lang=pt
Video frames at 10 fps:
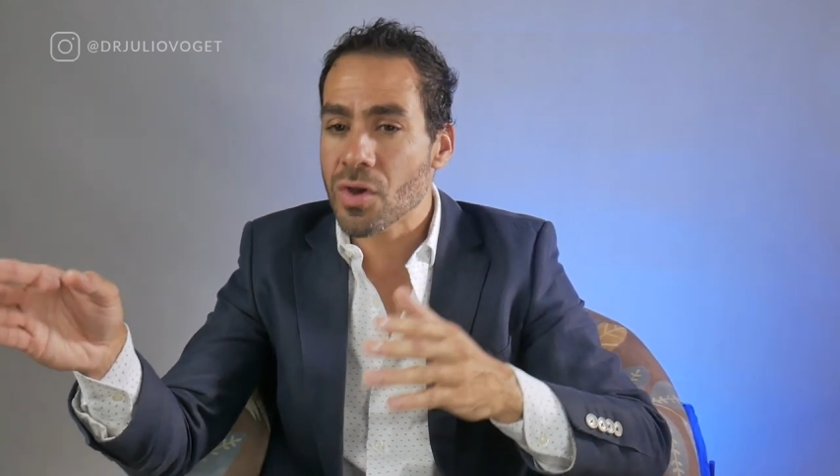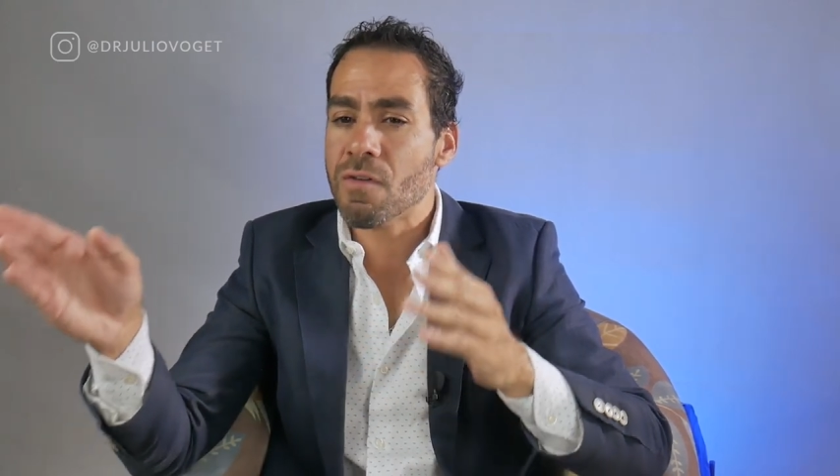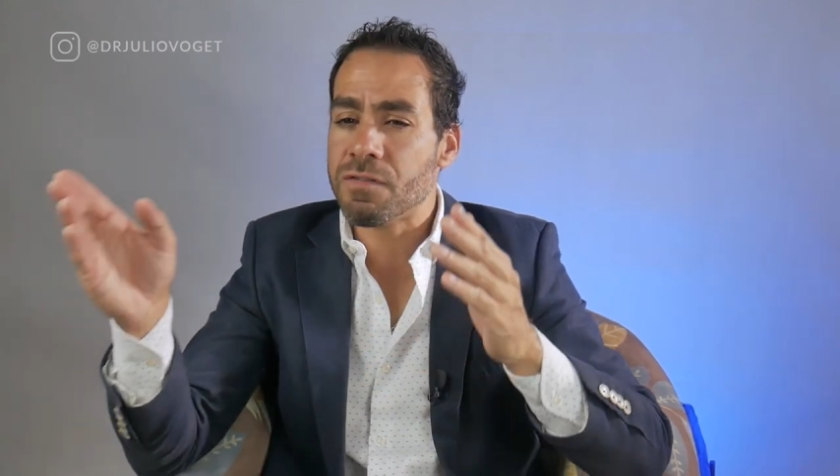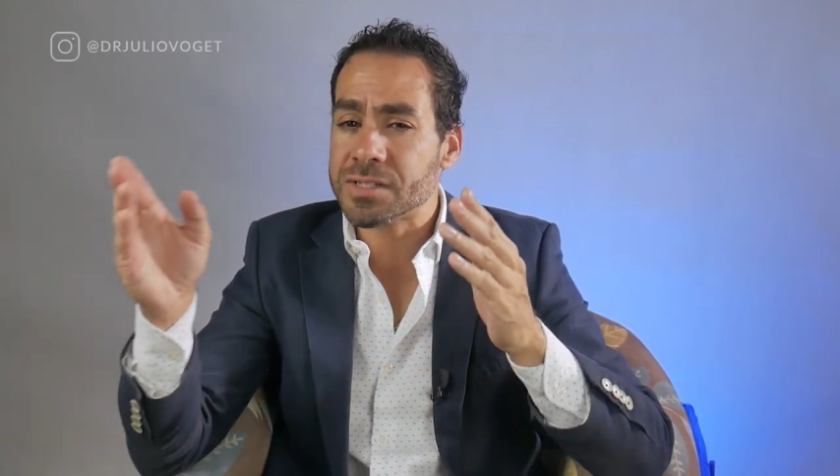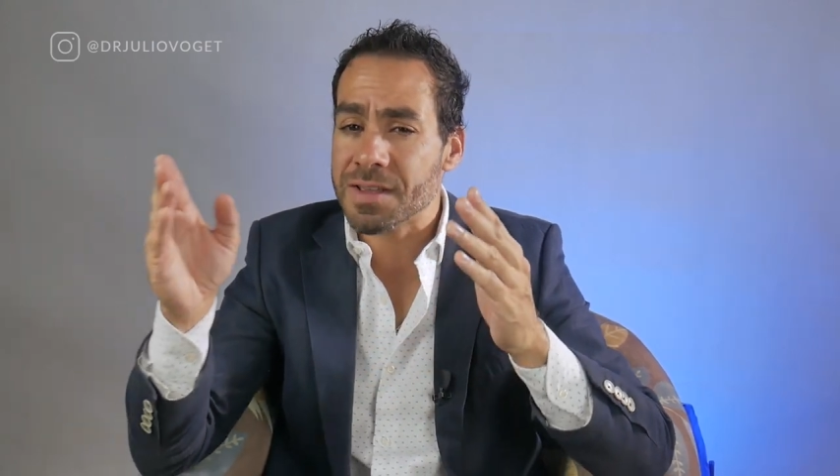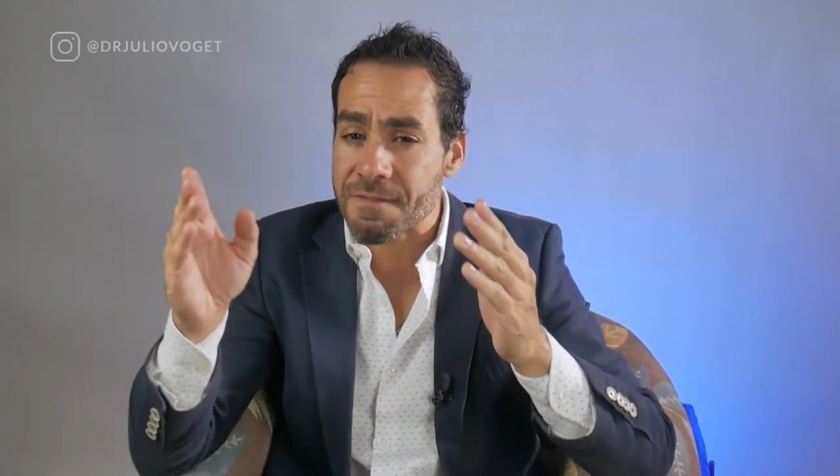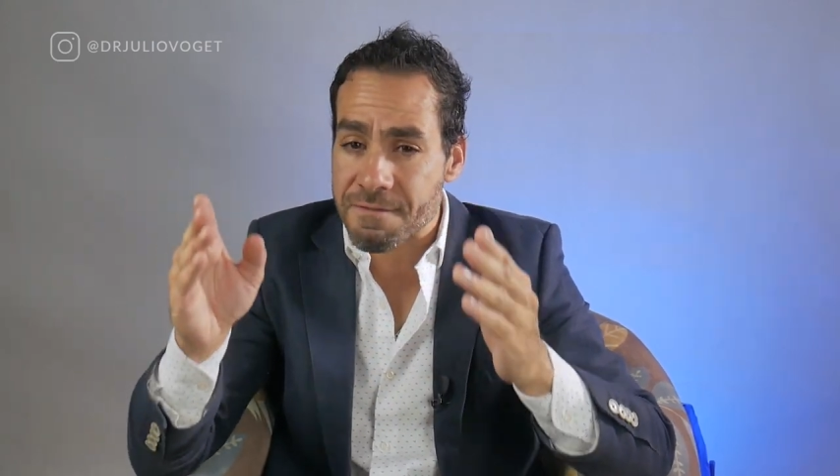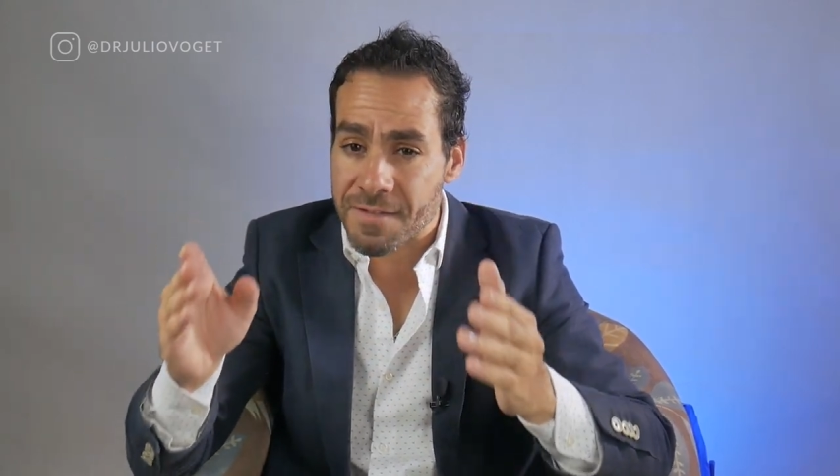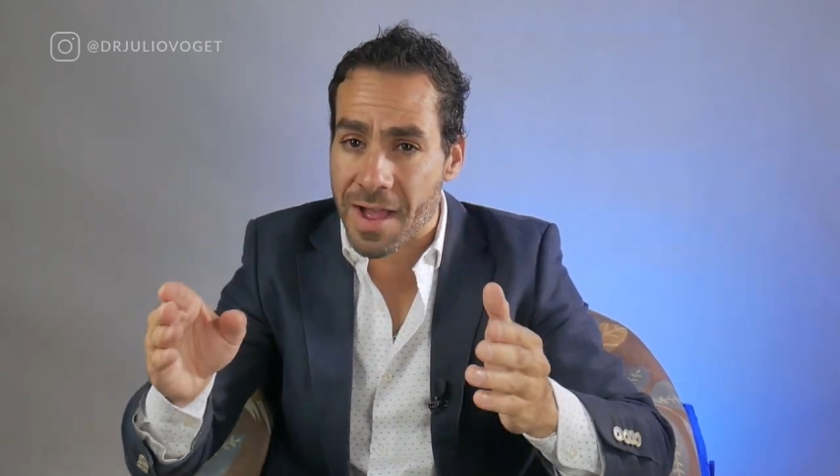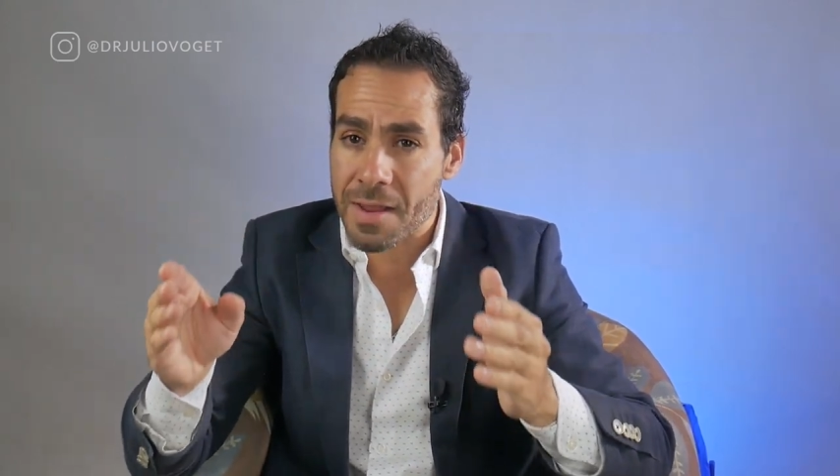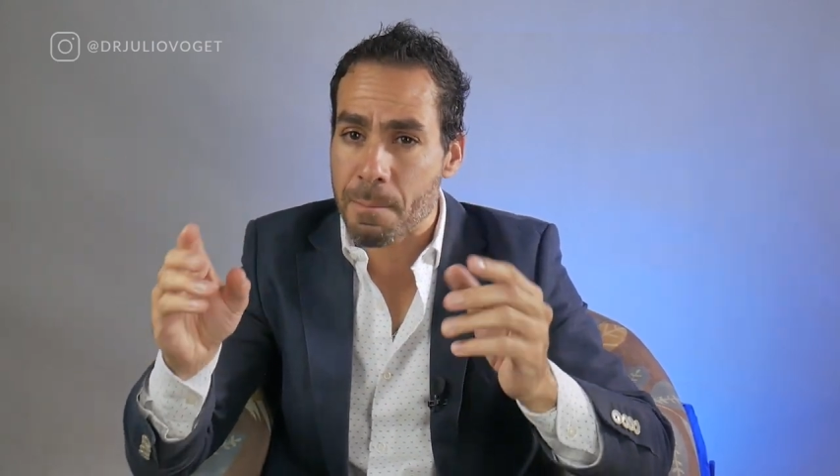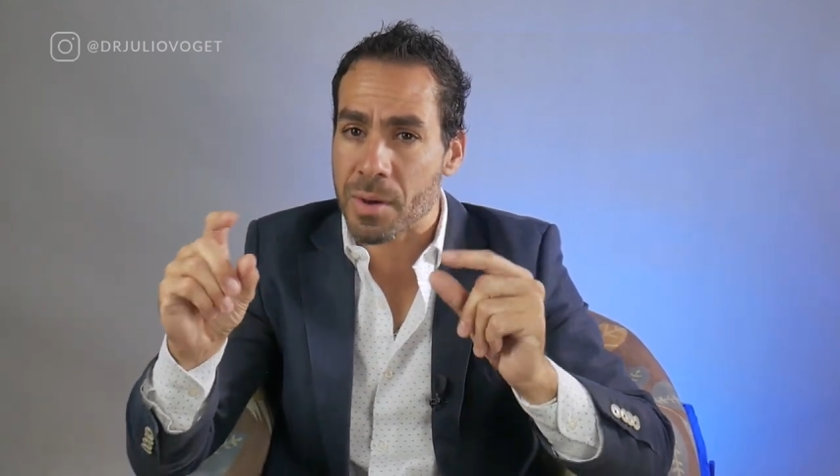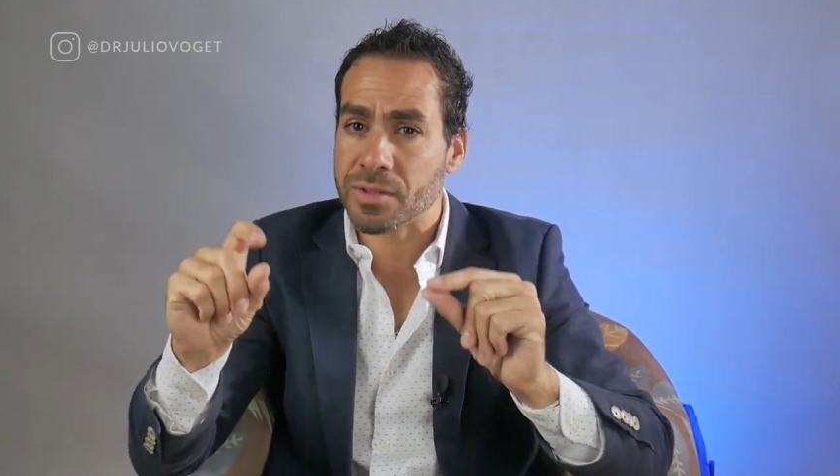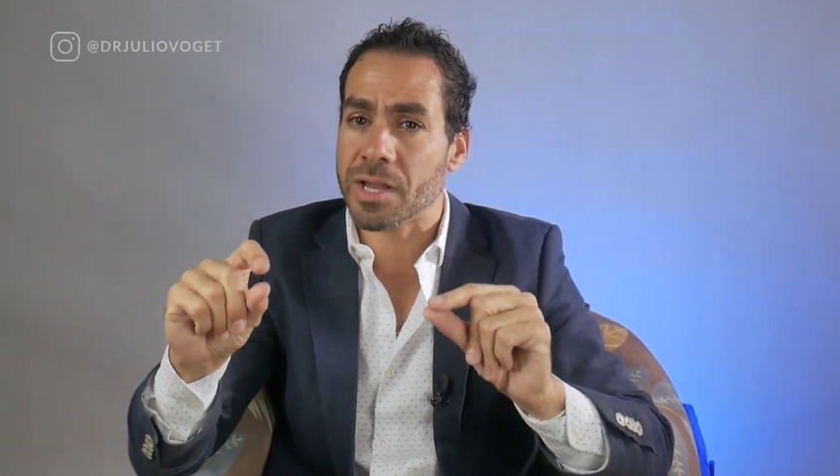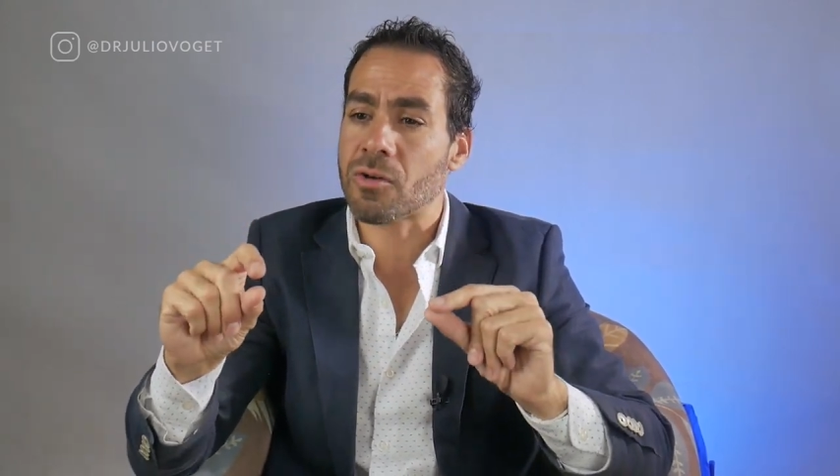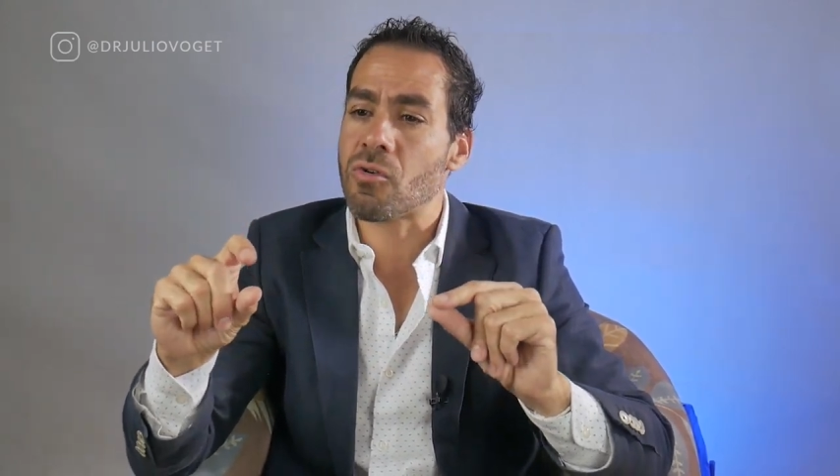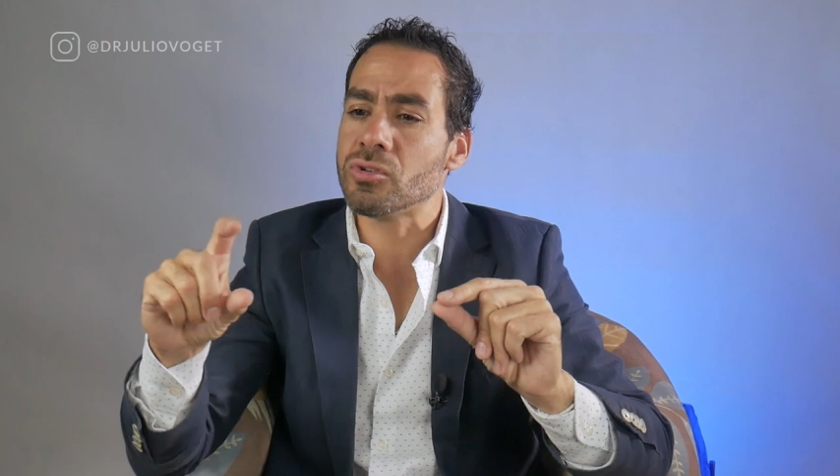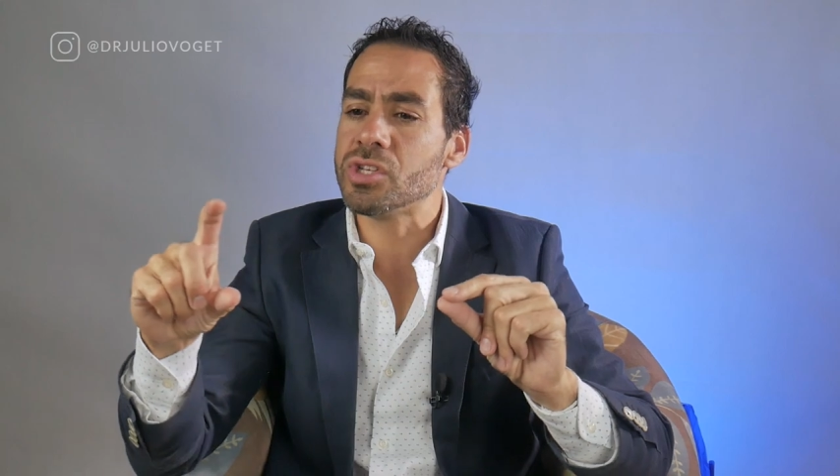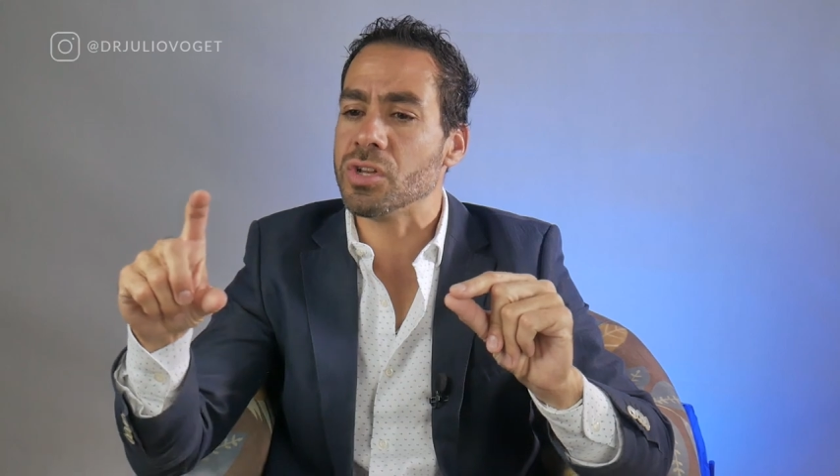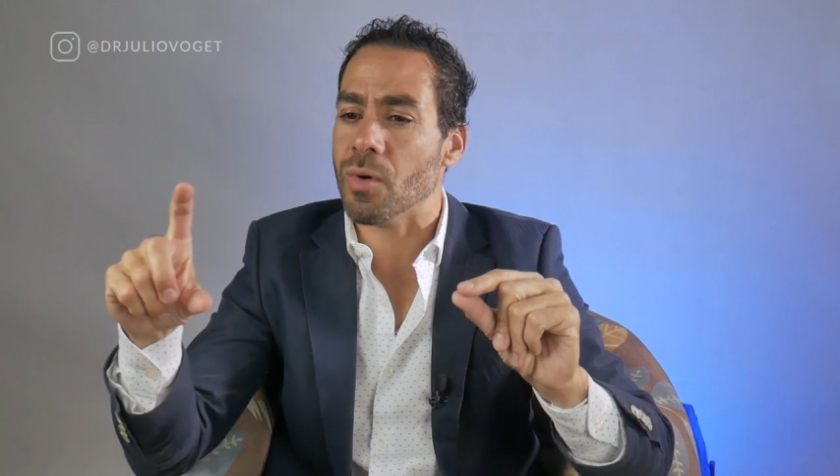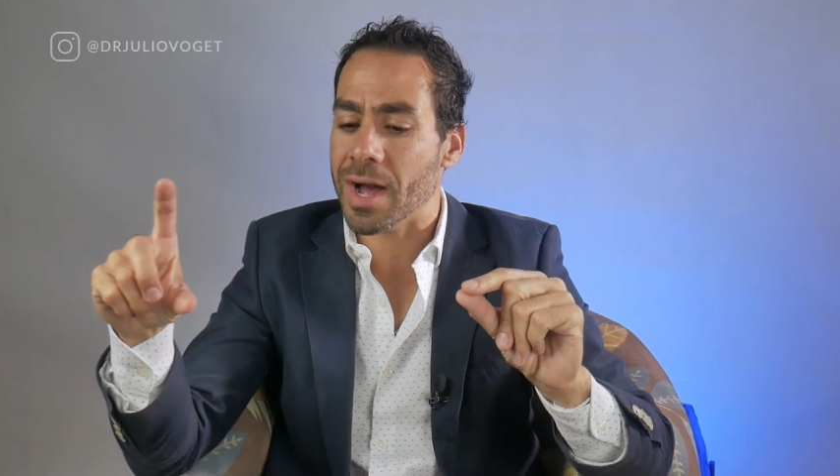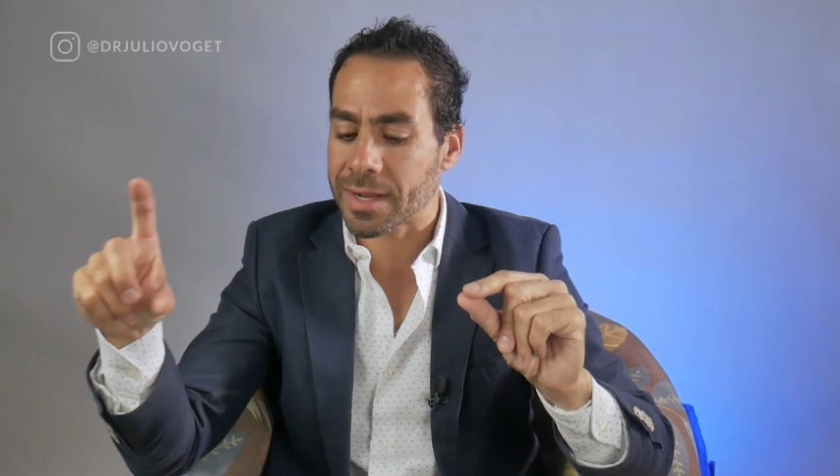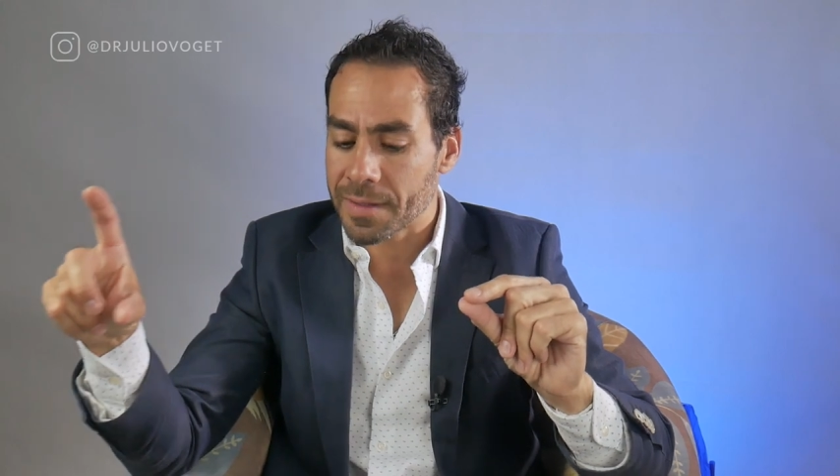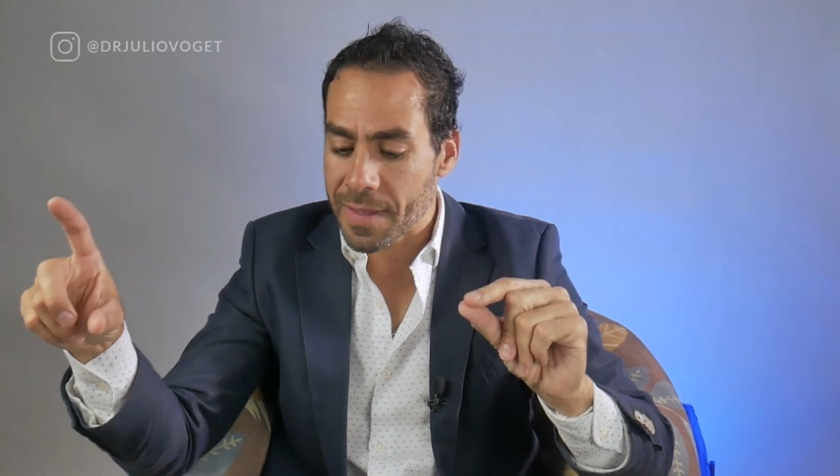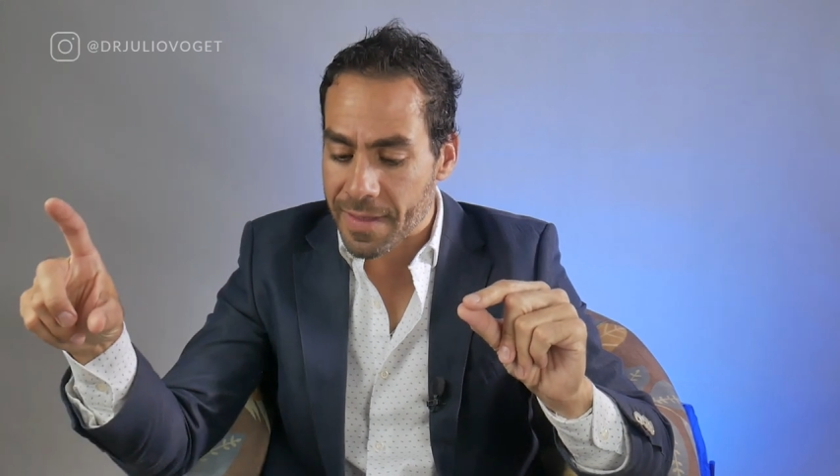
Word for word: você vai poder continuar